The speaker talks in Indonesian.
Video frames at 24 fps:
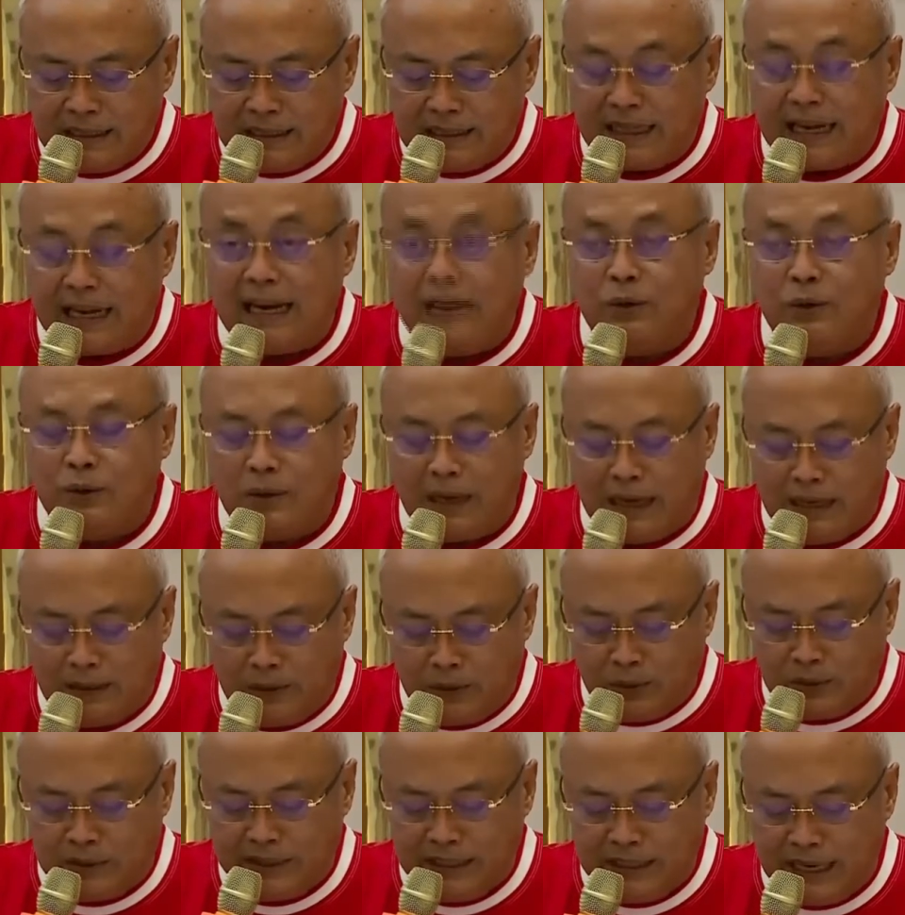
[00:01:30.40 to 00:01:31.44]
selalu
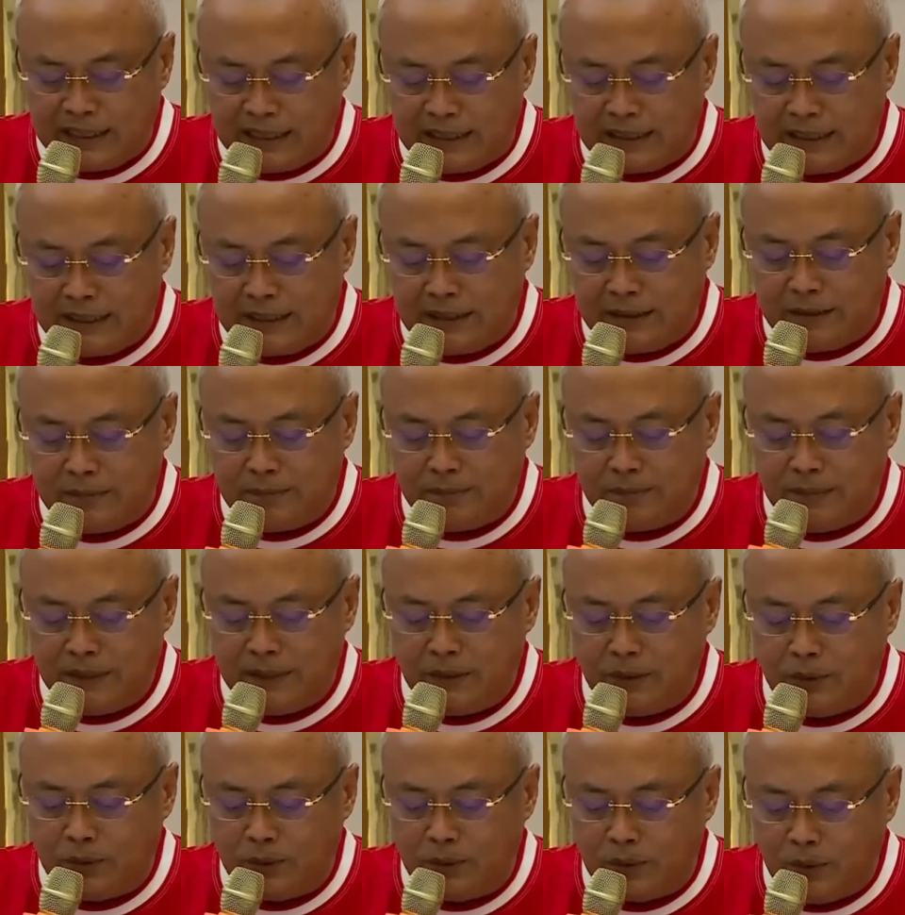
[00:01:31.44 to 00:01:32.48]
antusias
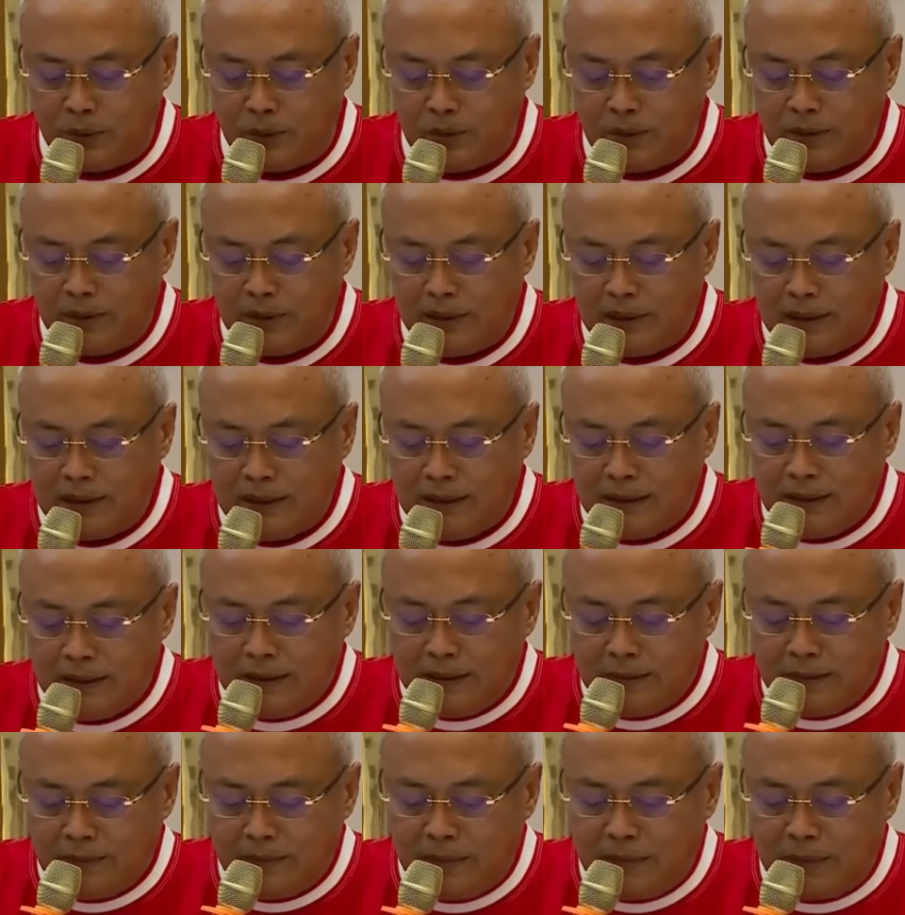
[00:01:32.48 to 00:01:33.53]
mendukung
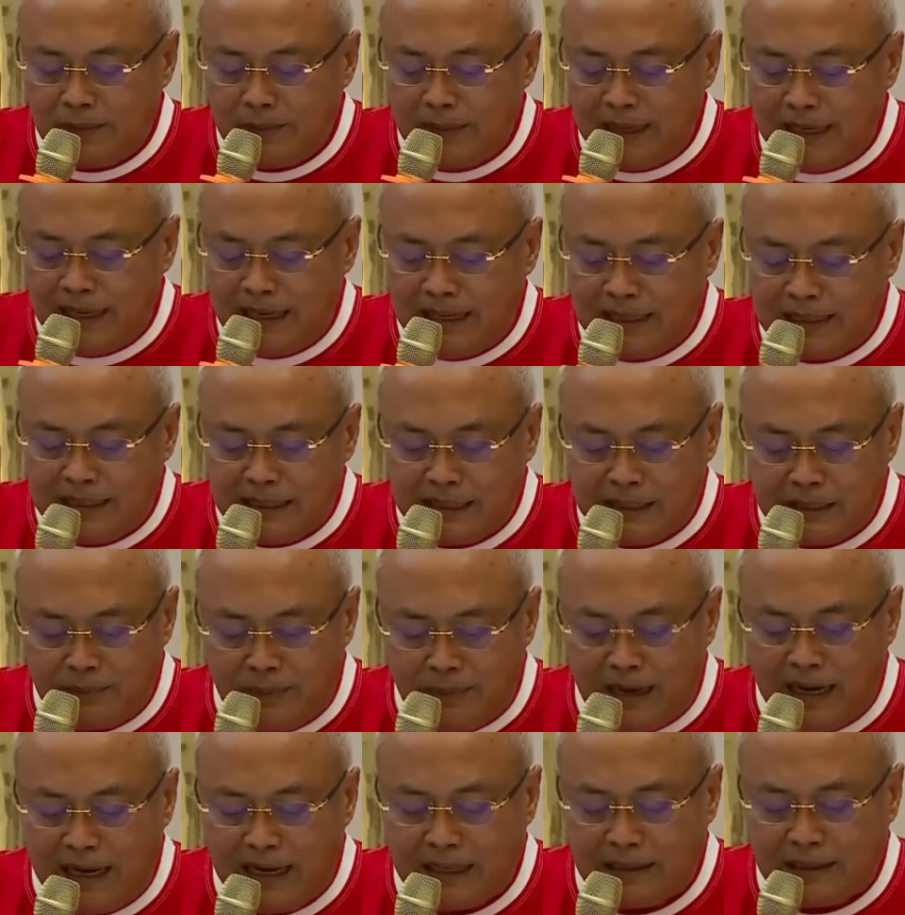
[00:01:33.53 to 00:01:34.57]
memiliki
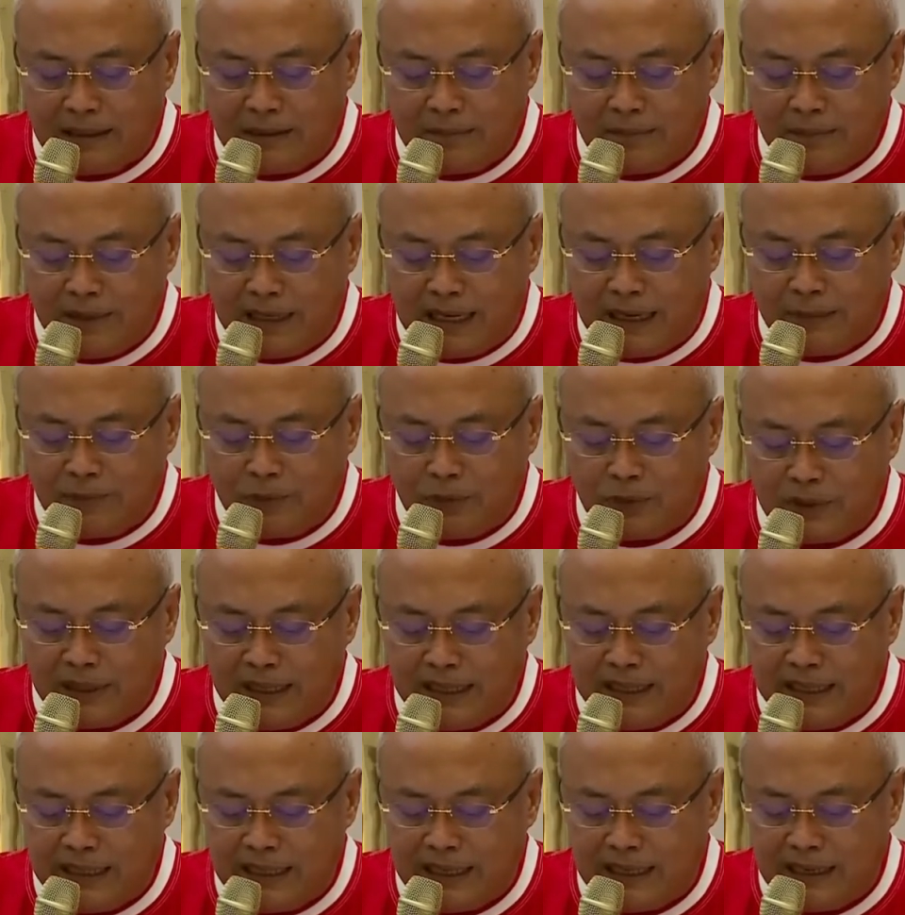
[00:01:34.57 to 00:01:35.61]
semangat merah
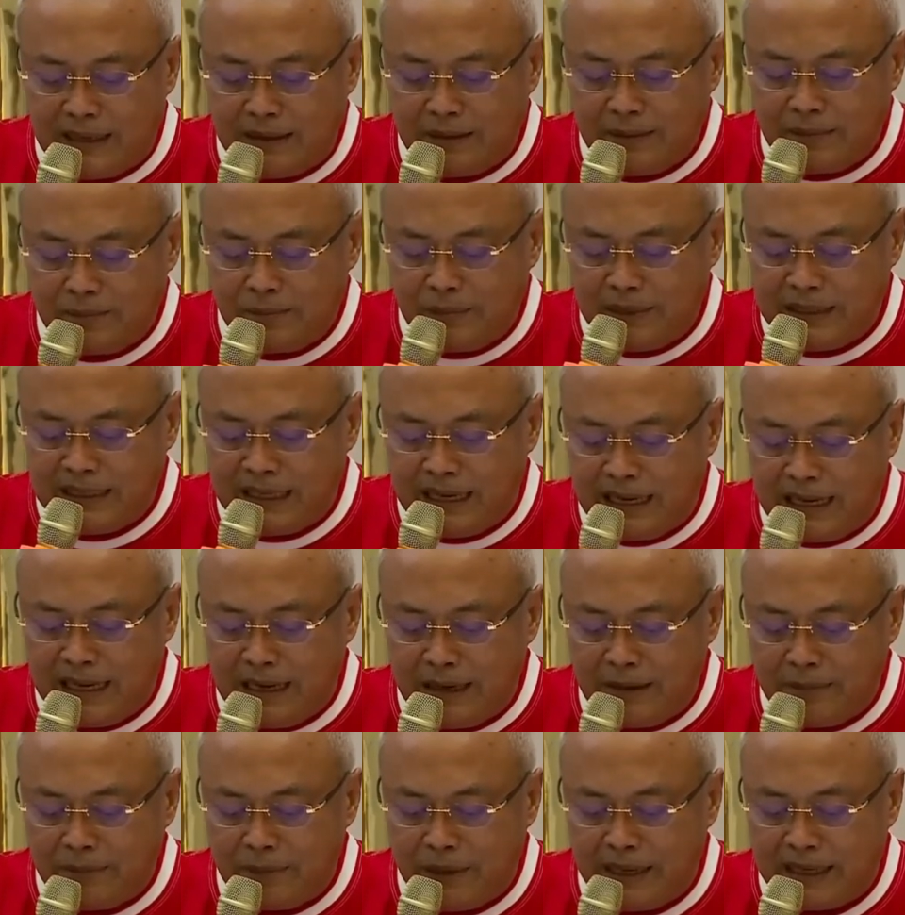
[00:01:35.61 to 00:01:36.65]
putih yang
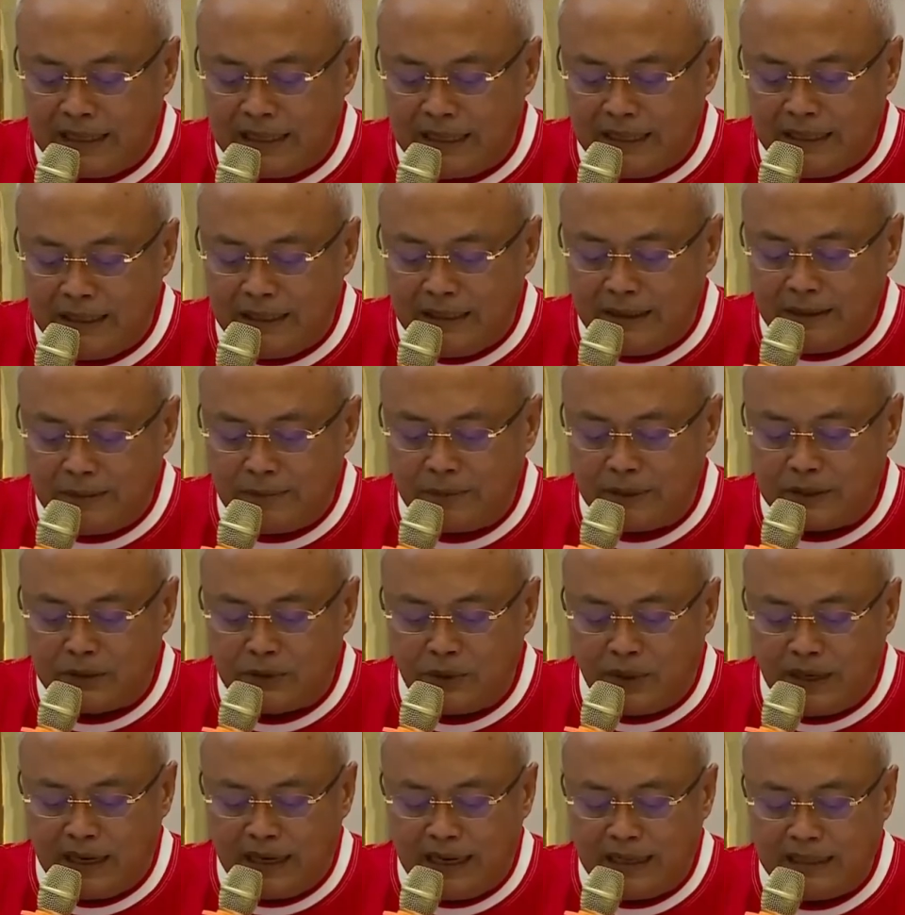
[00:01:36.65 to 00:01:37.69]
menyala bagi
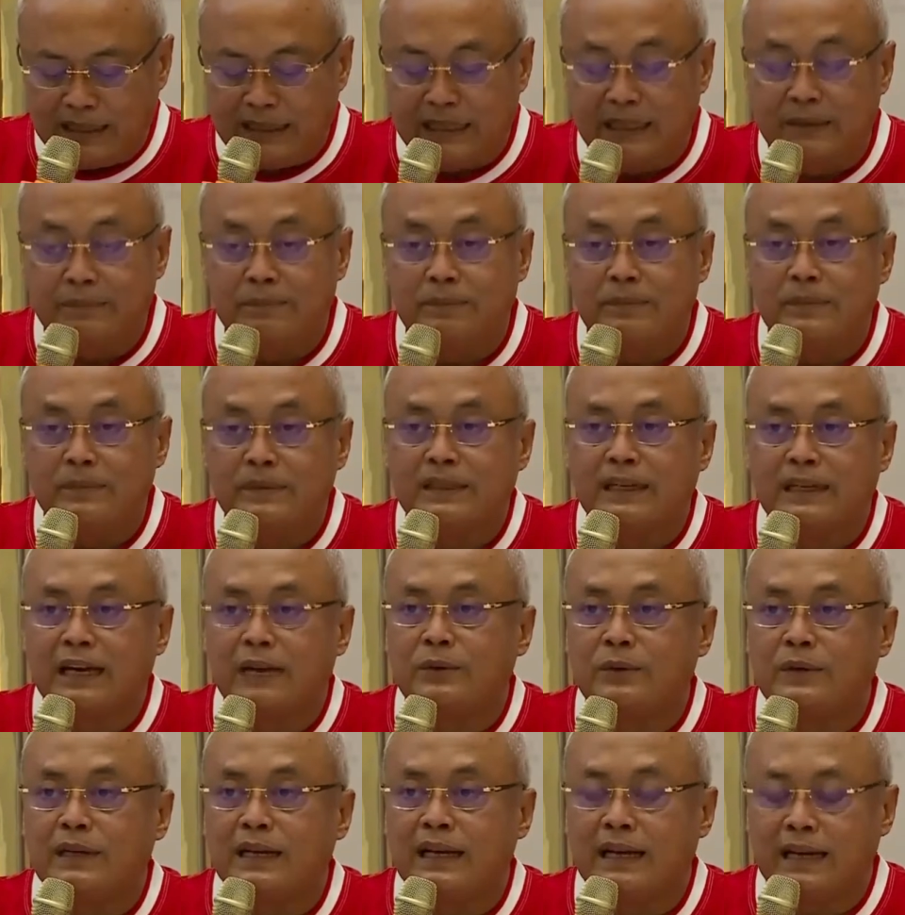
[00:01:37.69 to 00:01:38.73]
perjuangan di
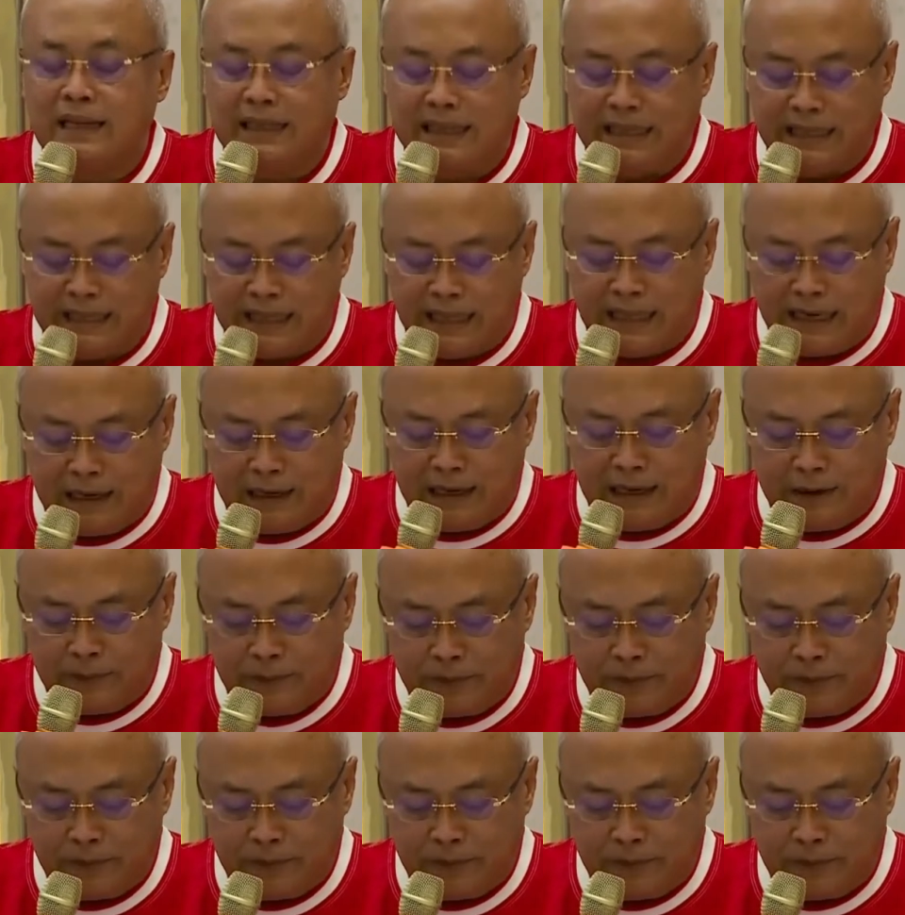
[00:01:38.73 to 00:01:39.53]
Garuda kita.